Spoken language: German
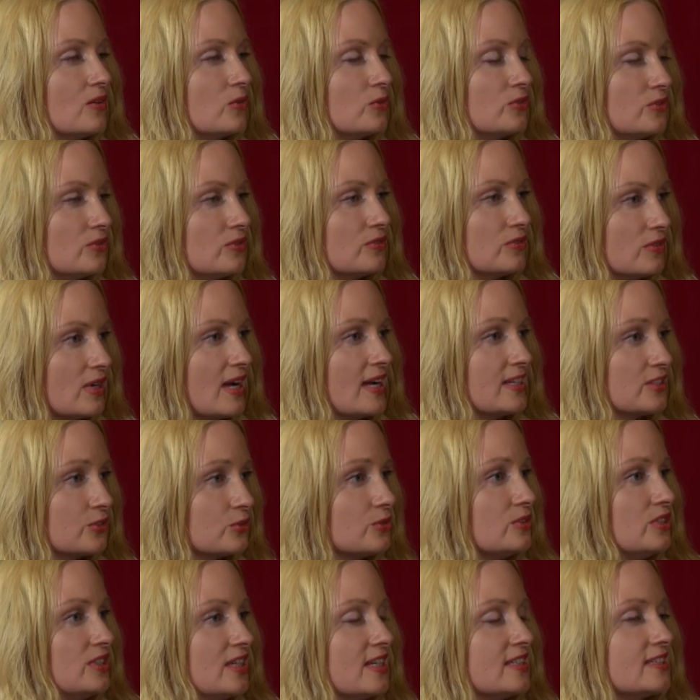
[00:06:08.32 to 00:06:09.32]
Und hast
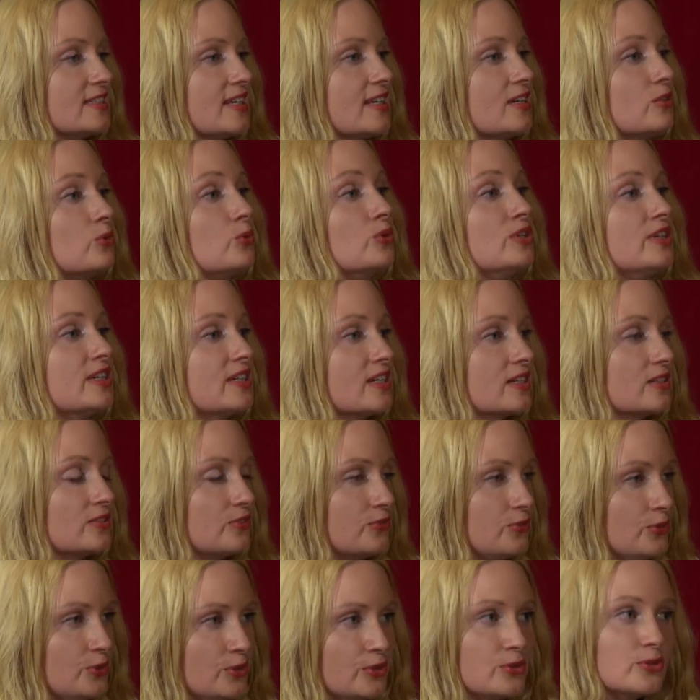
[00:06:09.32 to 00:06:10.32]
du dich als Alkoholiker
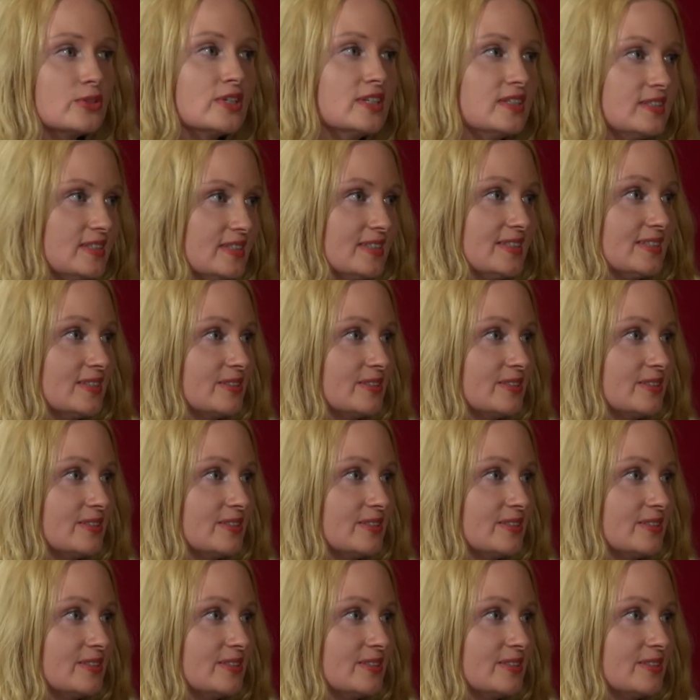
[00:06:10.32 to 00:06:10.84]
gefühlt oder nicht?